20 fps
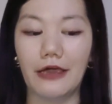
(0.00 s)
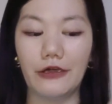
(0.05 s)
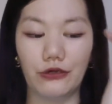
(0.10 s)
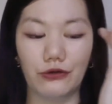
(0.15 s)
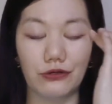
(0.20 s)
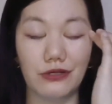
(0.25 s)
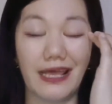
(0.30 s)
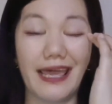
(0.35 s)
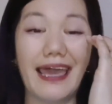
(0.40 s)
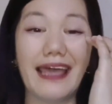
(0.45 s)

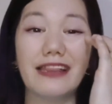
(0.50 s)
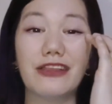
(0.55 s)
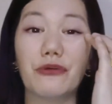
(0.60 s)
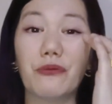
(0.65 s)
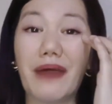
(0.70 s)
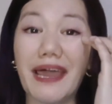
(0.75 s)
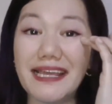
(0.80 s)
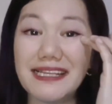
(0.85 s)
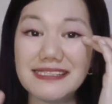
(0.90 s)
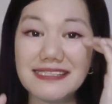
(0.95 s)
Ayun. And
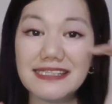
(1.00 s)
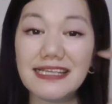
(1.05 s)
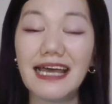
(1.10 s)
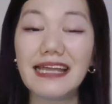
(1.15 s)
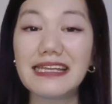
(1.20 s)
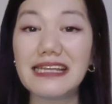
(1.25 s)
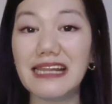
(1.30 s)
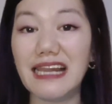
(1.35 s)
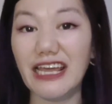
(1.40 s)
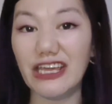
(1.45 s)
rights
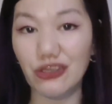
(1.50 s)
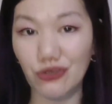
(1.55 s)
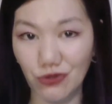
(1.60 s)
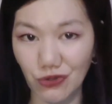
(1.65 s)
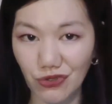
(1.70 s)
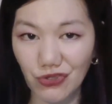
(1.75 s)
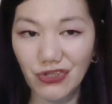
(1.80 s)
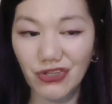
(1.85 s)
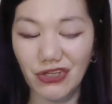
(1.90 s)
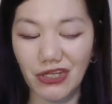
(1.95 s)
nga nila
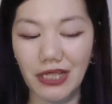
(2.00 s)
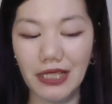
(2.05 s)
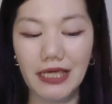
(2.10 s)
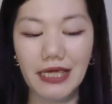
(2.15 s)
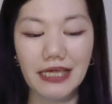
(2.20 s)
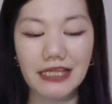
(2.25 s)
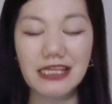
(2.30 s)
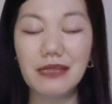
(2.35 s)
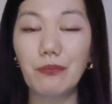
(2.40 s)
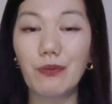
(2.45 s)
yun.
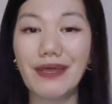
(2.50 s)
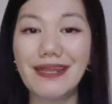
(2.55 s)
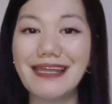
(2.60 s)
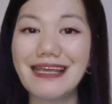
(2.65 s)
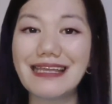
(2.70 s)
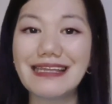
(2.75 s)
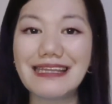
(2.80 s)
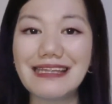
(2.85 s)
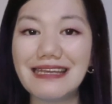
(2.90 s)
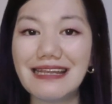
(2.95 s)
Hindi
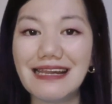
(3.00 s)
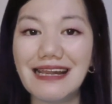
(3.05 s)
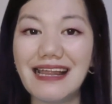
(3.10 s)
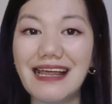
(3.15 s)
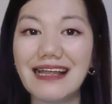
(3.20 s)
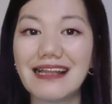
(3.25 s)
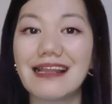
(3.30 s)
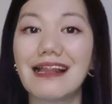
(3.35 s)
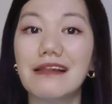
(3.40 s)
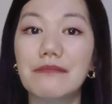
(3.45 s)
pwedeng hindi
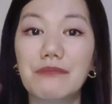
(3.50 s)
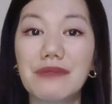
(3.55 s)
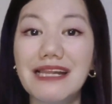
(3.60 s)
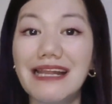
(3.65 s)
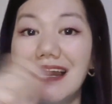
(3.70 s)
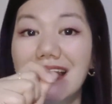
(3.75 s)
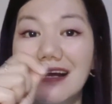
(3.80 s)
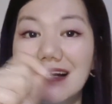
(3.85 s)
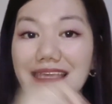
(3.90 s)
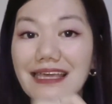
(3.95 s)
nila
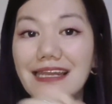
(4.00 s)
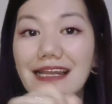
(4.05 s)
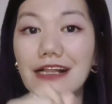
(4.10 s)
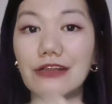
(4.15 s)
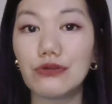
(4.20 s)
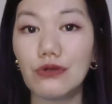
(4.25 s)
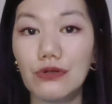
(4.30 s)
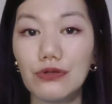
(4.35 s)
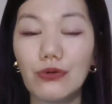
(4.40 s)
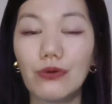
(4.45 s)
lalagyan
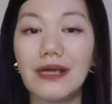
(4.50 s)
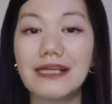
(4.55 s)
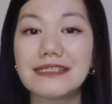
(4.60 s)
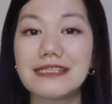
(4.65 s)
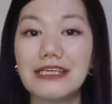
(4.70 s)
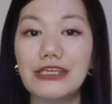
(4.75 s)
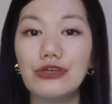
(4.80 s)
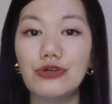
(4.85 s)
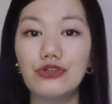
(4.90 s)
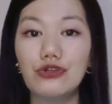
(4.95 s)
ng tuldok
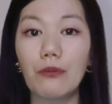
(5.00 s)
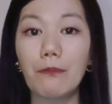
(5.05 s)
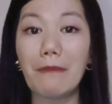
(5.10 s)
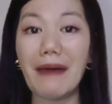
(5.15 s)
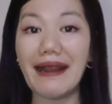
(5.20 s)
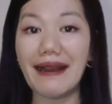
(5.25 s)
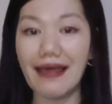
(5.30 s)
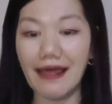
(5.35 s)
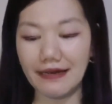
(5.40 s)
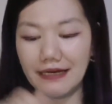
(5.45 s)
kasi yun yung
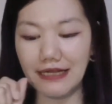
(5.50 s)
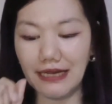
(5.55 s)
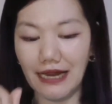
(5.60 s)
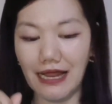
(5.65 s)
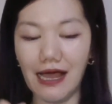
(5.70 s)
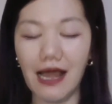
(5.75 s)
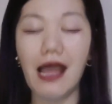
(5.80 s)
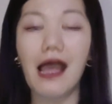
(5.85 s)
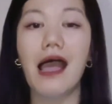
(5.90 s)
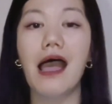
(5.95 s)
paraan
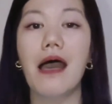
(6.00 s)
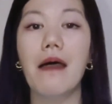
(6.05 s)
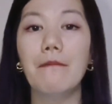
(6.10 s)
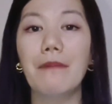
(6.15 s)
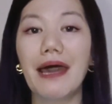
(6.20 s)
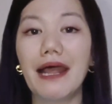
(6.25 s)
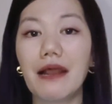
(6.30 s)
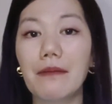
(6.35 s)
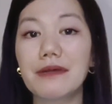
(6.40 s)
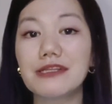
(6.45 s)
nila
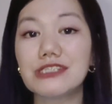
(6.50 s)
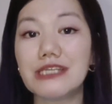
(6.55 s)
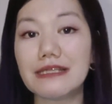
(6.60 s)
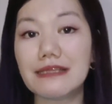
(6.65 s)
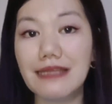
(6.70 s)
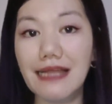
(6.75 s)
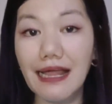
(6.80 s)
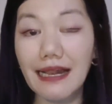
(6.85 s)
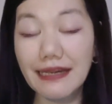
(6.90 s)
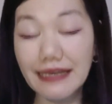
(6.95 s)
para
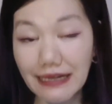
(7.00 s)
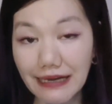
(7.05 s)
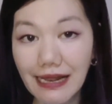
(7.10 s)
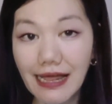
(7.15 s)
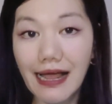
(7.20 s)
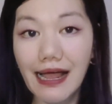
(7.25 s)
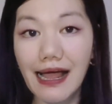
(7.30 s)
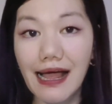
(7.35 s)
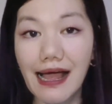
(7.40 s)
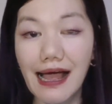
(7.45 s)
ma-check
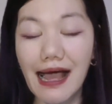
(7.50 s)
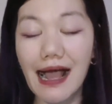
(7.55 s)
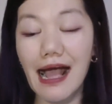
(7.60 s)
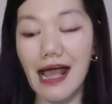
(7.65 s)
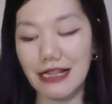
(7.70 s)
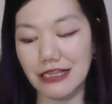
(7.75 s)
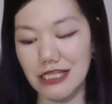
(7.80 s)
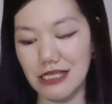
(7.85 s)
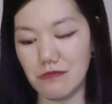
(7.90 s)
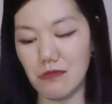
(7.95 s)
nila ang
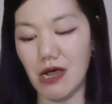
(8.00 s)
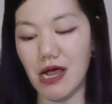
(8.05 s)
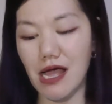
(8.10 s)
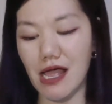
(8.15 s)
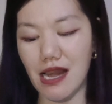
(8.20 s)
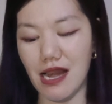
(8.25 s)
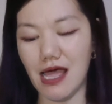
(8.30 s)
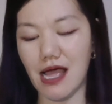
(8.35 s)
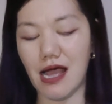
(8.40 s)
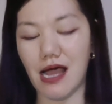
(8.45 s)
ating mga
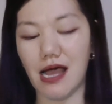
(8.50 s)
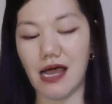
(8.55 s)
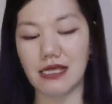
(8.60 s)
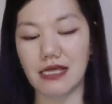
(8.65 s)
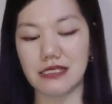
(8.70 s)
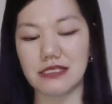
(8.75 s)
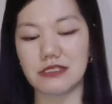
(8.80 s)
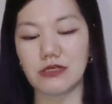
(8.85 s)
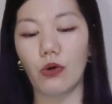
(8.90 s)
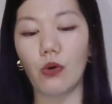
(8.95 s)

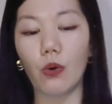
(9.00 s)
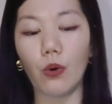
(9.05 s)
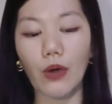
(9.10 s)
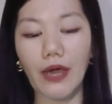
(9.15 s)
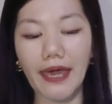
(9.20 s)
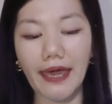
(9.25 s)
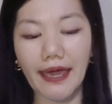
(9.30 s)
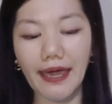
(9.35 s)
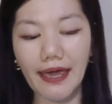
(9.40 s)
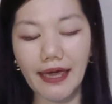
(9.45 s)
alahas.
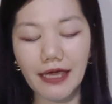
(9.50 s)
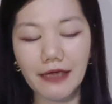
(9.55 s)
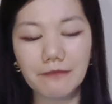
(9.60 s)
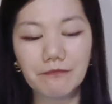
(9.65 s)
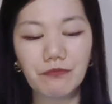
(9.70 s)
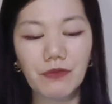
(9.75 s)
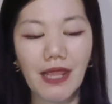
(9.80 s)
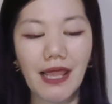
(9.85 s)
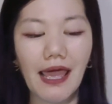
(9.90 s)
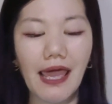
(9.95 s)
Okay?
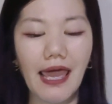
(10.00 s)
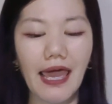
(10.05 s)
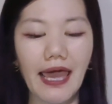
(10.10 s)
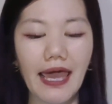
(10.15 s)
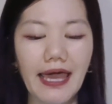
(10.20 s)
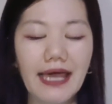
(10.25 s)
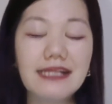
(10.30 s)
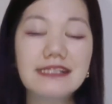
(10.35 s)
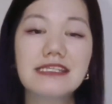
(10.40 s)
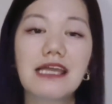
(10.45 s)

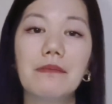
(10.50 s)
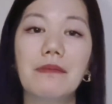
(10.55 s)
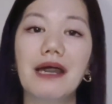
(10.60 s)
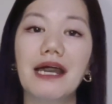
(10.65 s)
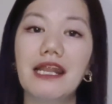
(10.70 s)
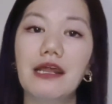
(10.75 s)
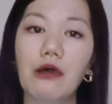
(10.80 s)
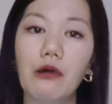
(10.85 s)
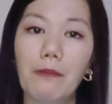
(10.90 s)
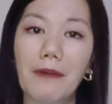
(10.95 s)
And sa
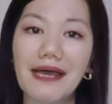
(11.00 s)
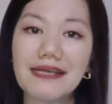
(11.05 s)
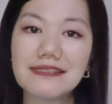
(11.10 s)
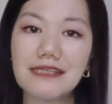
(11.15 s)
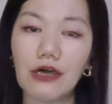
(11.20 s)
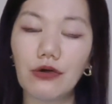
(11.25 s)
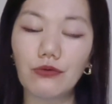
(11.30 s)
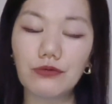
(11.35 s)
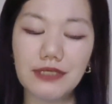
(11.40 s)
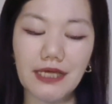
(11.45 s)
mga
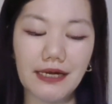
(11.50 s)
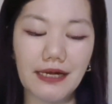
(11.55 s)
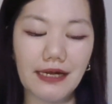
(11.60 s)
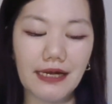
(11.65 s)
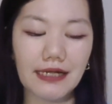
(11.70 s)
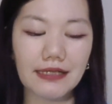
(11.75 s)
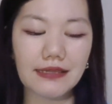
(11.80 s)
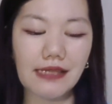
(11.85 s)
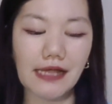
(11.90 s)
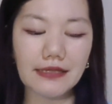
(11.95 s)
nababasa ko dyan na
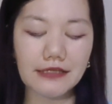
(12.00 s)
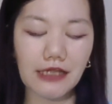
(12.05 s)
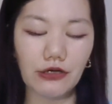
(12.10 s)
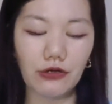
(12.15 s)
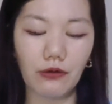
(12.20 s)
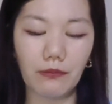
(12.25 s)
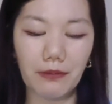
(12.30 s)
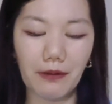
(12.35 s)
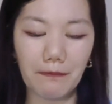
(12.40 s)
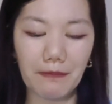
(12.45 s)

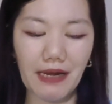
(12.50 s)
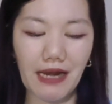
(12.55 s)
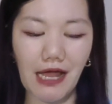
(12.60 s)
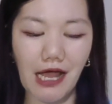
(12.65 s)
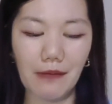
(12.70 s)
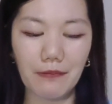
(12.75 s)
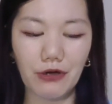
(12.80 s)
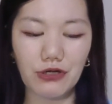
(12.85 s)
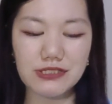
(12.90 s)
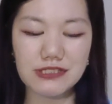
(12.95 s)
nagtatanong pa
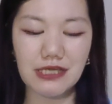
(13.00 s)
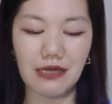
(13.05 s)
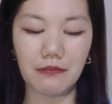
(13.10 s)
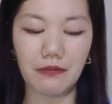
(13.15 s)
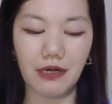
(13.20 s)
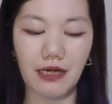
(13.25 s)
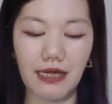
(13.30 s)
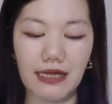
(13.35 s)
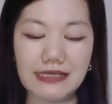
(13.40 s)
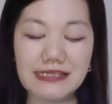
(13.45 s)
pala about sa
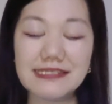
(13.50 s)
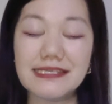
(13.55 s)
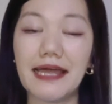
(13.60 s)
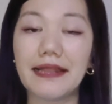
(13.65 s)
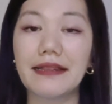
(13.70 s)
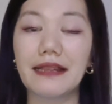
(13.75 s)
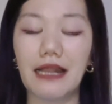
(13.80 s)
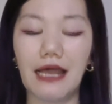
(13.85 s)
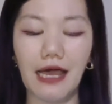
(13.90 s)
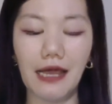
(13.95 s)
mga
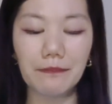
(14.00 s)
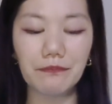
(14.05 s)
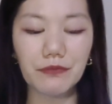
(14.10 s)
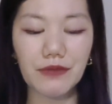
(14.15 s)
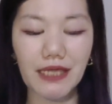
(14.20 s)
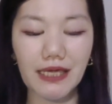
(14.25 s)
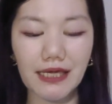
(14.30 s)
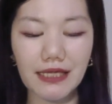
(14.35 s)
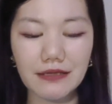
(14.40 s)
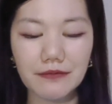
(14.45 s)
Sanla
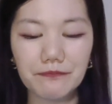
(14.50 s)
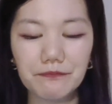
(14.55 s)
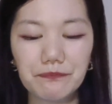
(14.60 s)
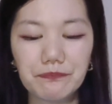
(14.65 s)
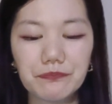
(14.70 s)
update,